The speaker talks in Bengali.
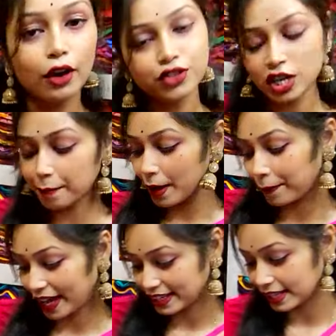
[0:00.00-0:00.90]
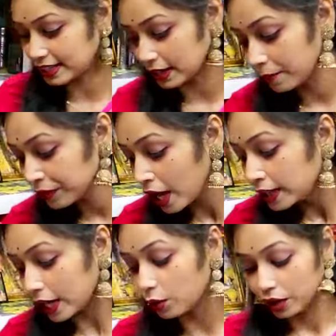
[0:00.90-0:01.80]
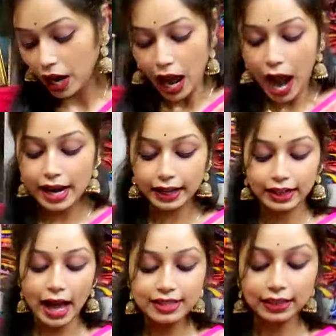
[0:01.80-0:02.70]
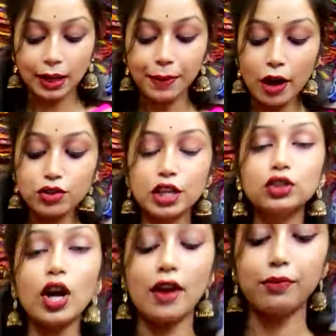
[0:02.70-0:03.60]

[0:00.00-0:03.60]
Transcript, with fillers: অপশন আপনারা পেয়ে যাচ্ছেন দেখুন আর এই গ্লাস হাতা ব্লাউজ কিন্তু